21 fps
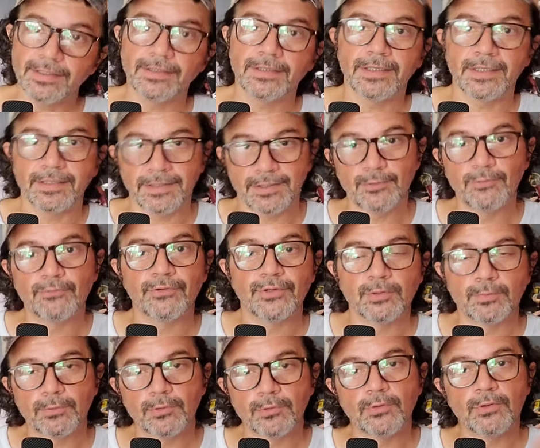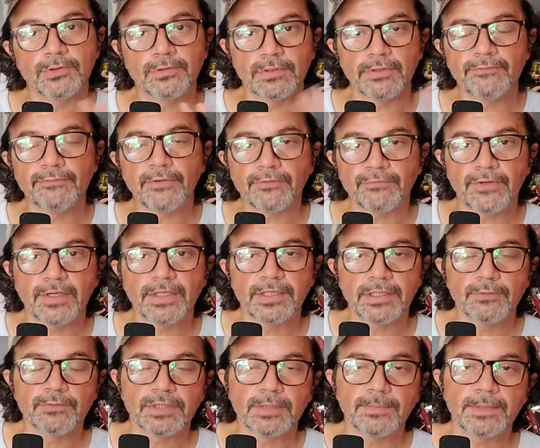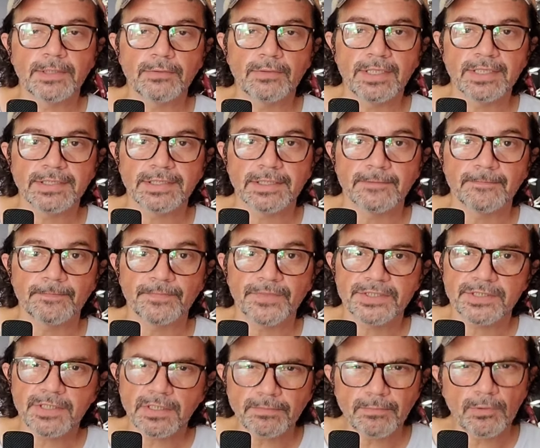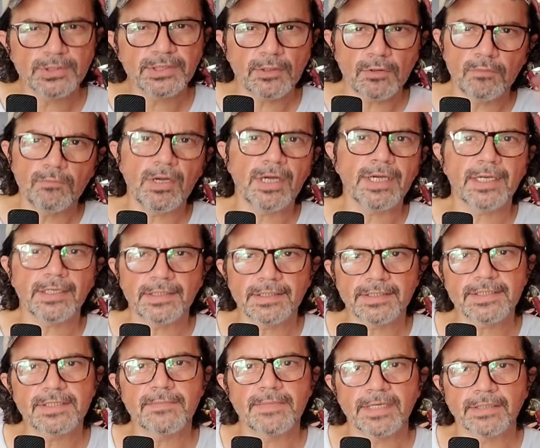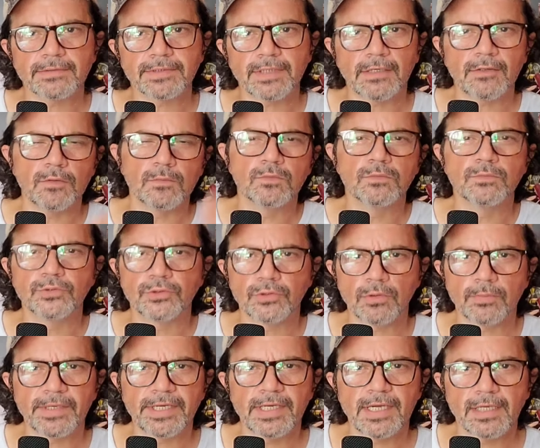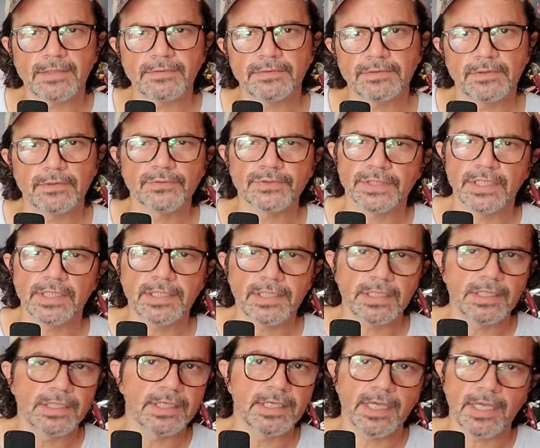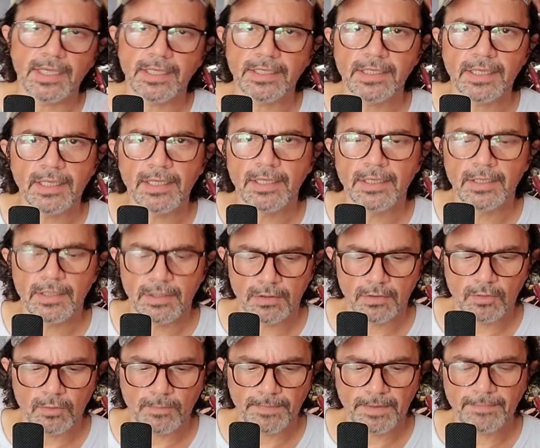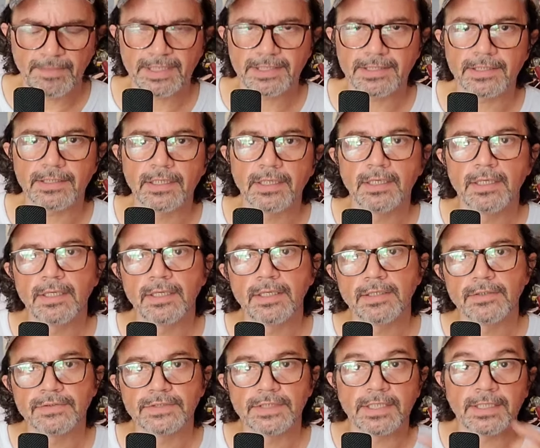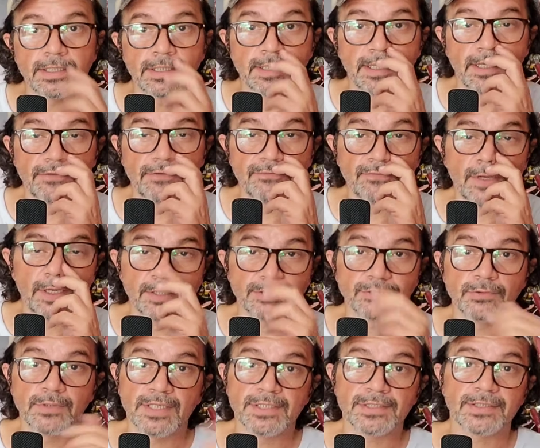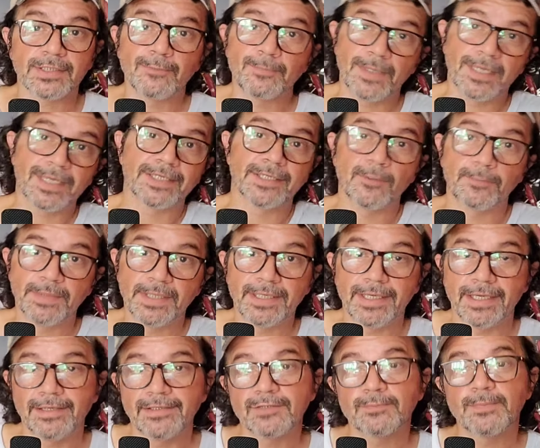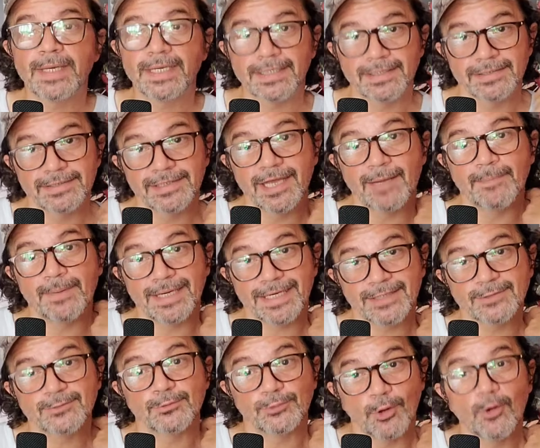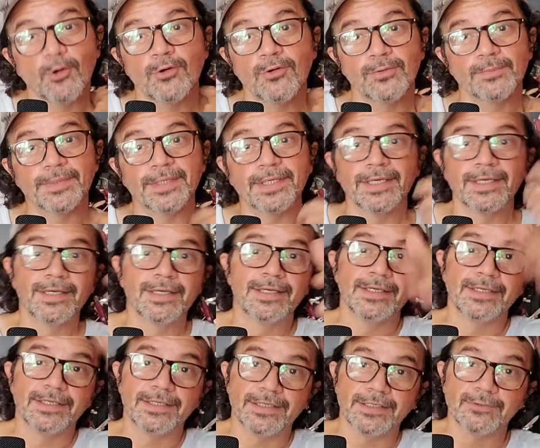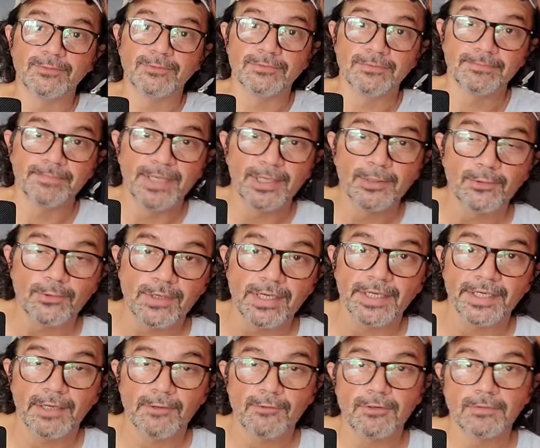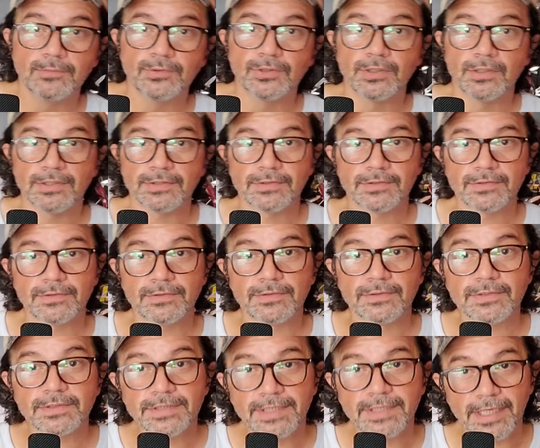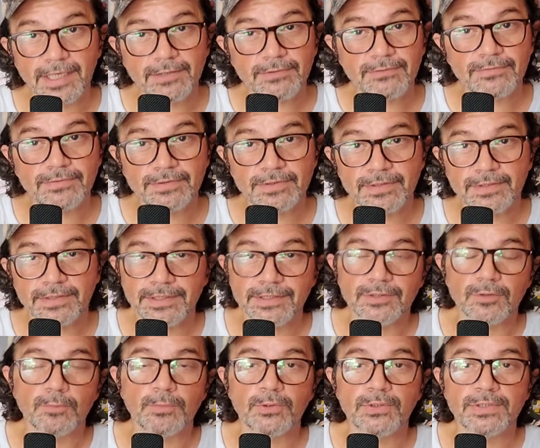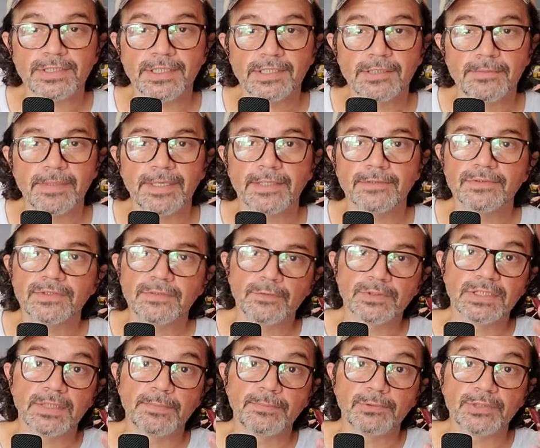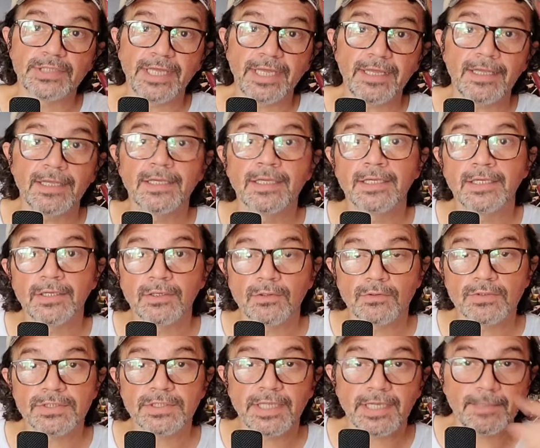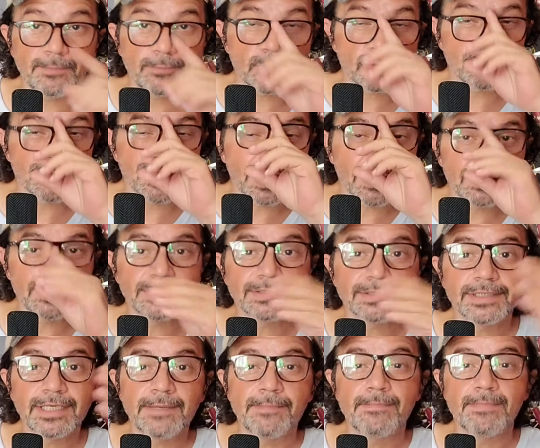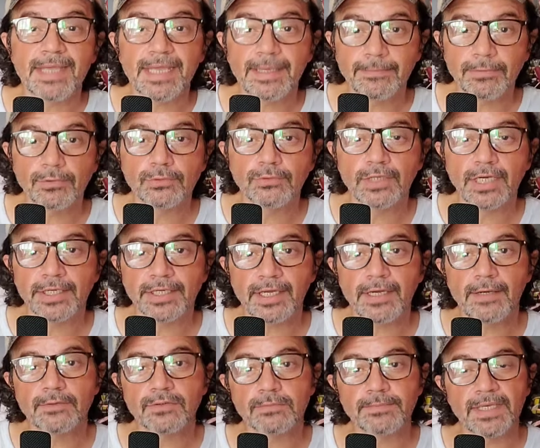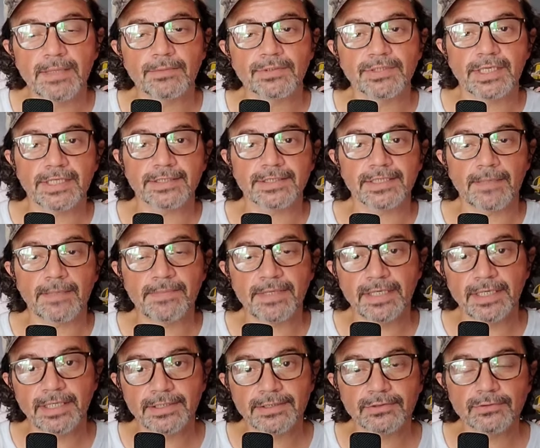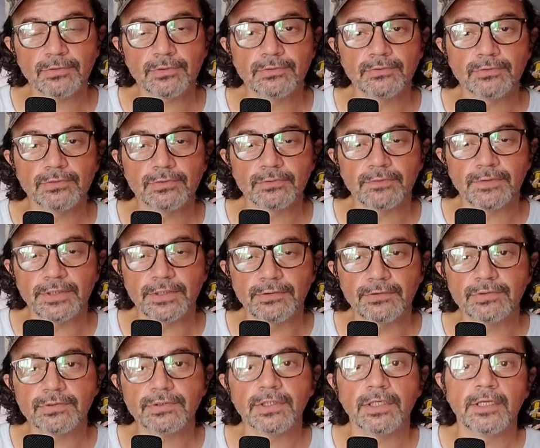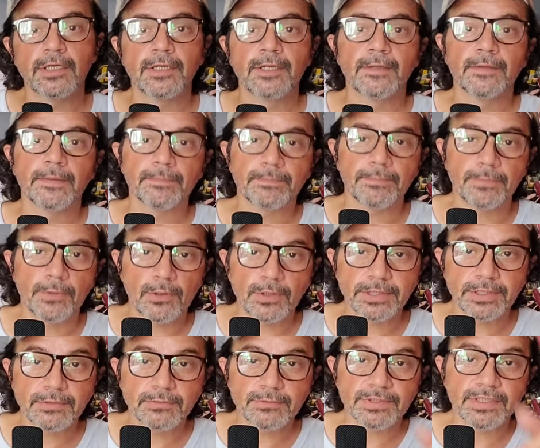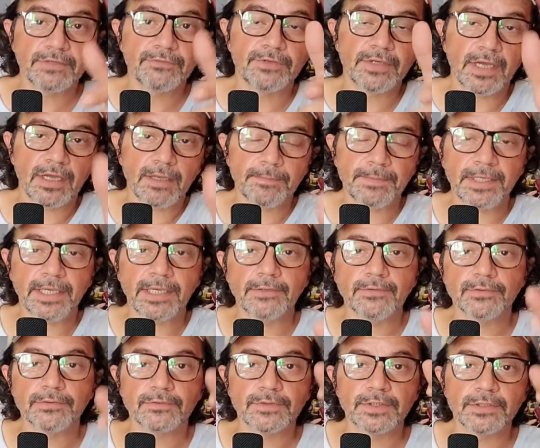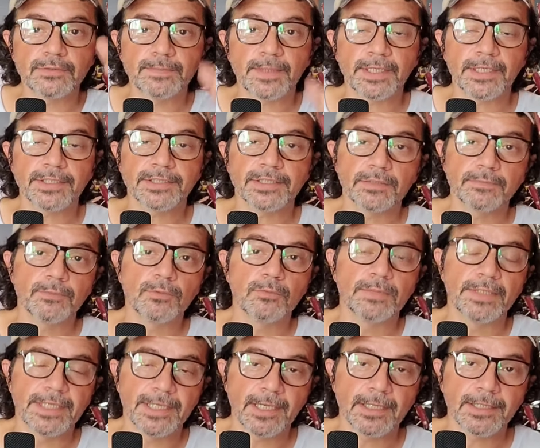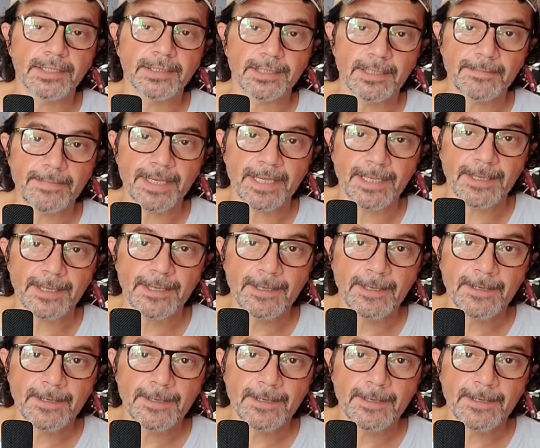de um vídeo para o outro não foi feito nenhum tipo de doação. A gente bota como agradecimento, tá? Como muito obrigado. Eu sei que ninguém. Opa, bati. Eu sei que ninguém faz doação para canal pequeno esperando que apareça o nome em um micro canal como o nosso, certo? Esse é o procedimento. Se você puder, considere a possibilidade de ser membro do canal. Os membros recebem antes todos os vídeos. Podem nos enviar pequenos vídeos para que a gente publique aqui também.